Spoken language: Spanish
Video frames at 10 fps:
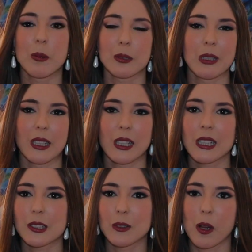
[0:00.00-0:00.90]
Pues mira, tiene
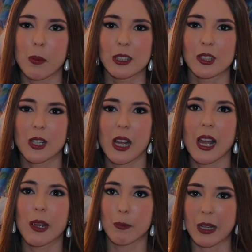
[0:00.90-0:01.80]
que ser una persona
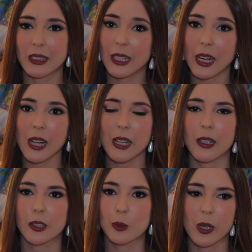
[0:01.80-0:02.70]
empática,
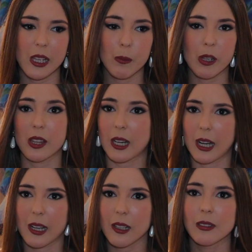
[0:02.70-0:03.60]
risueña, muy
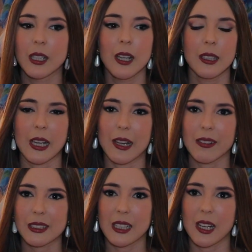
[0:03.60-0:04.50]
cercana, ya que va
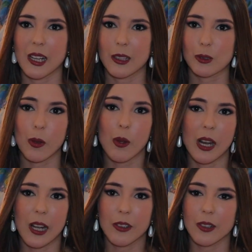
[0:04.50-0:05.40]
a estar todo el
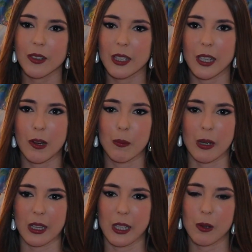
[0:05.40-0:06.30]
año eh,
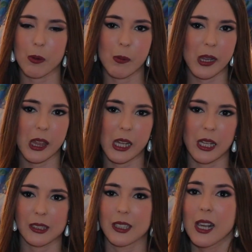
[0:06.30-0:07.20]
compartiendo
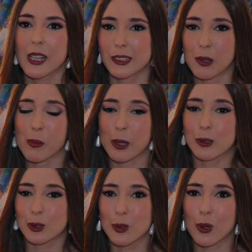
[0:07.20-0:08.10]
vivencias siempre
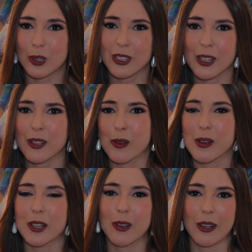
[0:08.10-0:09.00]
con su corte, ¿no?
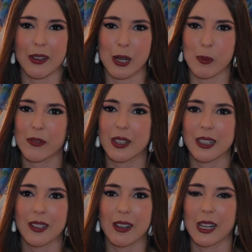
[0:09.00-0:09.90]
Y con la muy Infantil
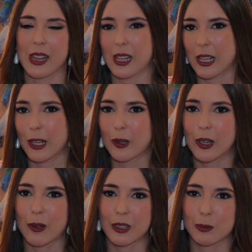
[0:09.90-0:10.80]
de Valencia y con la
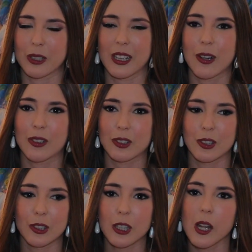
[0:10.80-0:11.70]
correspondiente corte de
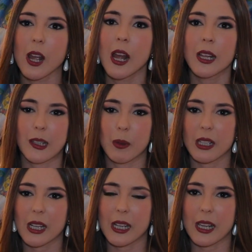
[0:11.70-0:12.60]
honor. También
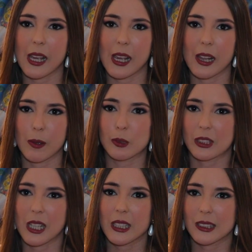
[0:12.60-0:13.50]
tiene que
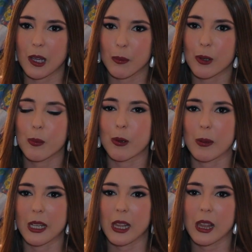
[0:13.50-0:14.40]
demostrar ese amor por
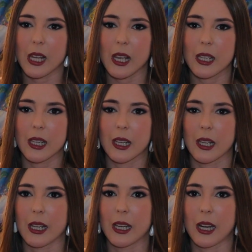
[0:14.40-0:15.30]
Valencia
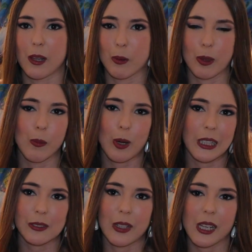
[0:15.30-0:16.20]
y, la devoción por
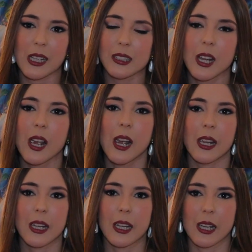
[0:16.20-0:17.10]
las fallas
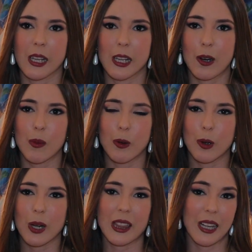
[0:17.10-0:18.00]
y, y como
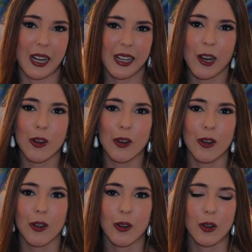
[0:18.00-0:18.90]
no, la cercanía
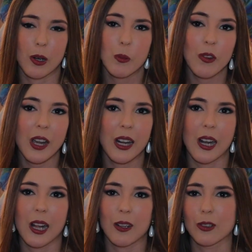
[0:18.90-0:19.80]
con, el mundo en
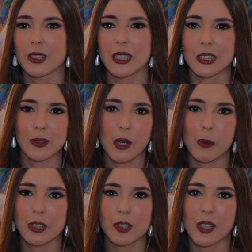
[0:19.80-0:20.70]
general, ¿no? Tiene que ser una
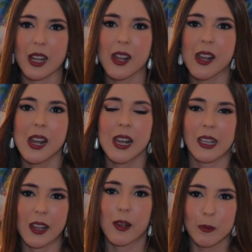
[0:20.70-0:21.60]
persona
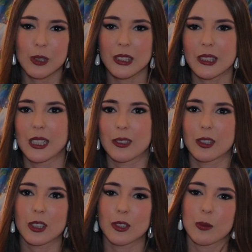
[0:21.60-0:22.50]
que demuestre
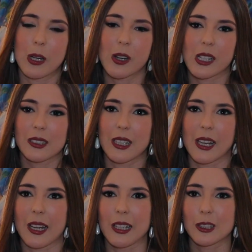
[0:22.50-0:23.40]
todos esos valores
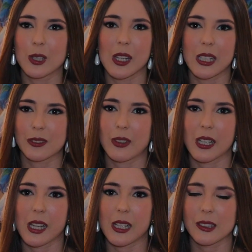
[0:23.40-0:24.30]
que, han hecho de las
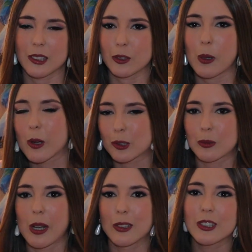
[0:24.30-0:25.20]
fallas, esos valores
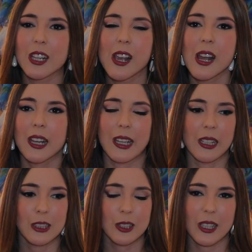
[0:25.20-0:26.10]
humanos que han
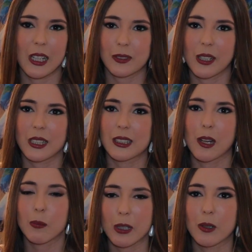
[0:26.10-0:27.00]
hecho que las fallas
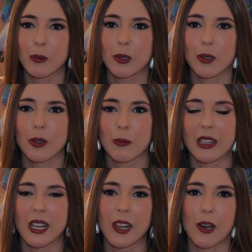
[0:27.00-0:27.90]
sean patrimonio
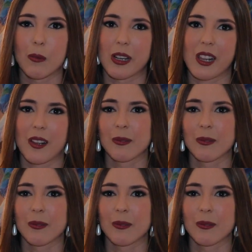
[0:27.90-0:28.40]
inmaterial de la humanidad.